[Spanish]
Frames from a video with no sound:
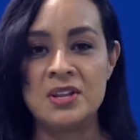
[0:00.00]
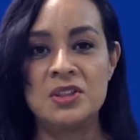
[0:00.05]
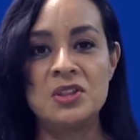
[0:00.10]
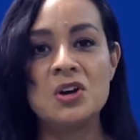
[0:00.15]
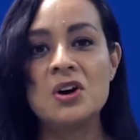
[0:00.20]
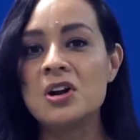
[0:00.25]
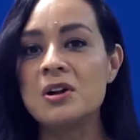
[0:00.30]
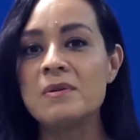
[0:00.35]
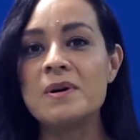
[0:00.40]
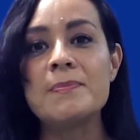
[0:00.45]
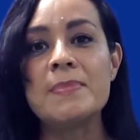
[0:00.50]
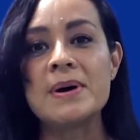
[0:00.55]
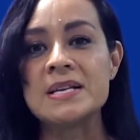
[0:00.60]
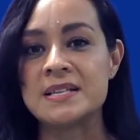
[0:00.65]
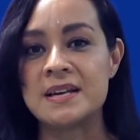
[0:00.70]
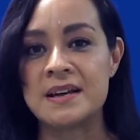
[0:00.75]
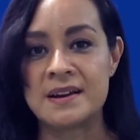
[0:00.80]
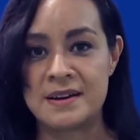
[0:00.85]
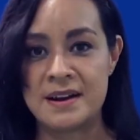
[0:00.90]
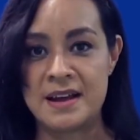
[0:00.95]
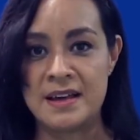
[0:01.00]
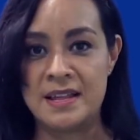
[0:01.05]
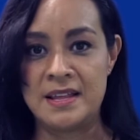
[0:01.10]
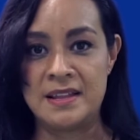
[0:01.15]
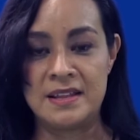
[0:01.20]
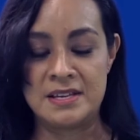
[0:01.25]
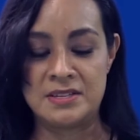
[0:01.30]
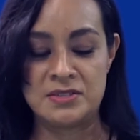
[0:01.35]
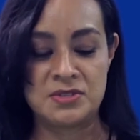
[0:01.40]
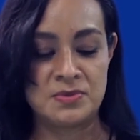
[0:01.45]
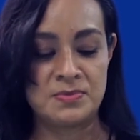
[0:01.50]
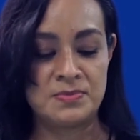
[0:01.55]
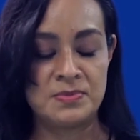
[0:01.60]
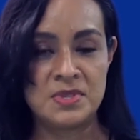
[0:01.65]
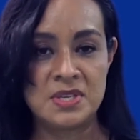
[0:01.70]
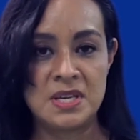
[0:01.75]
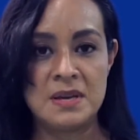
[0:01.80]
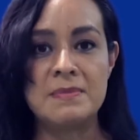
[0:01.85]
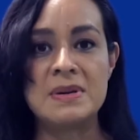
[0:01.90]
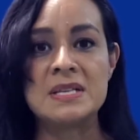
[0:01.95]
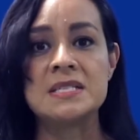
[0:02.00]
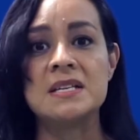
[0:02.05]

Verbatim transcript: No, no va a pasar nada de eso, ¿sí?